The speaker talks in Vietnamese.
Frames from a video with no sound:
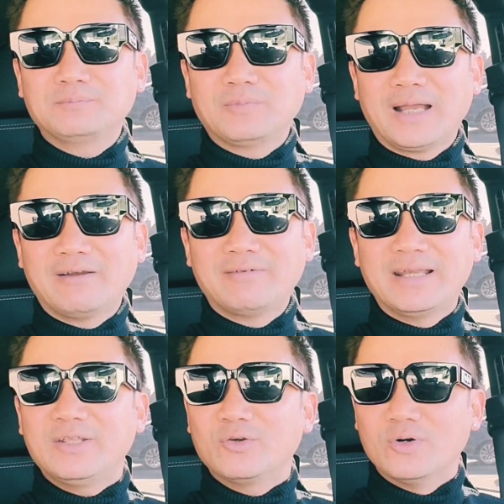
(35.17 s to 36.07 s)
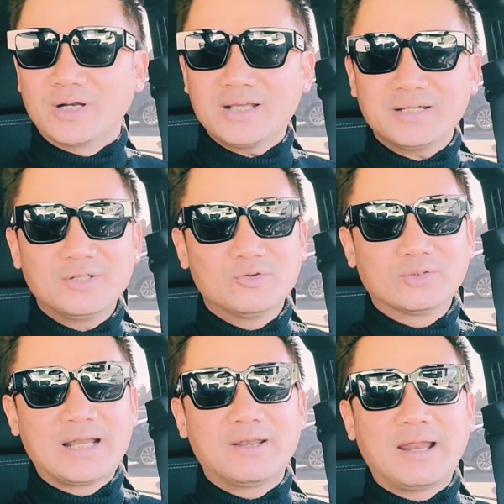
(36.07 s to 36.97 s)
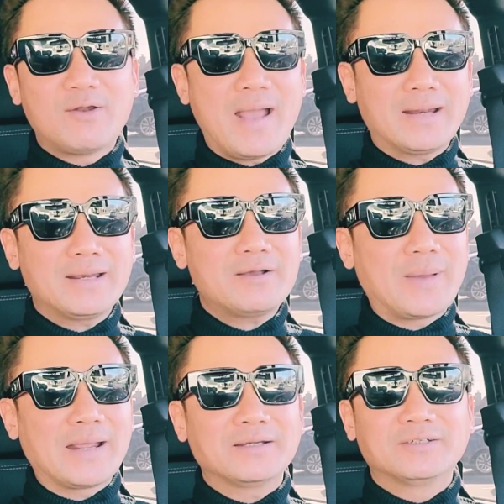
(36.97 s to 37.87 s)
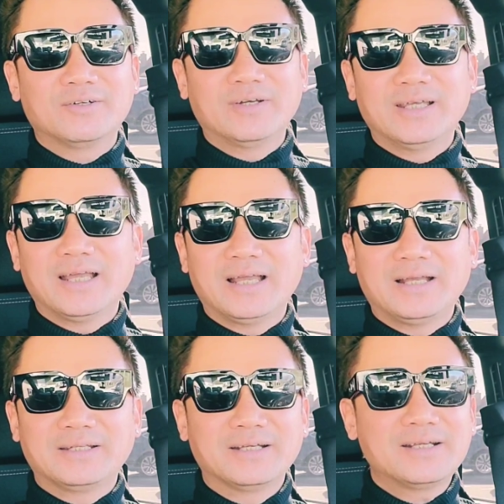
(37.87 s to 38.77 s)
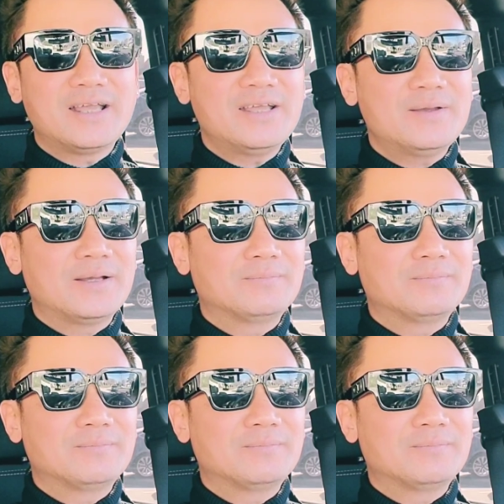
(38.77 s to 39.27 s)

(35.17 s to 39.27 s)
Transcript: mà về đi chùa đó đi chùa Đài, Đài Loan đó các bạn rồi à, những cái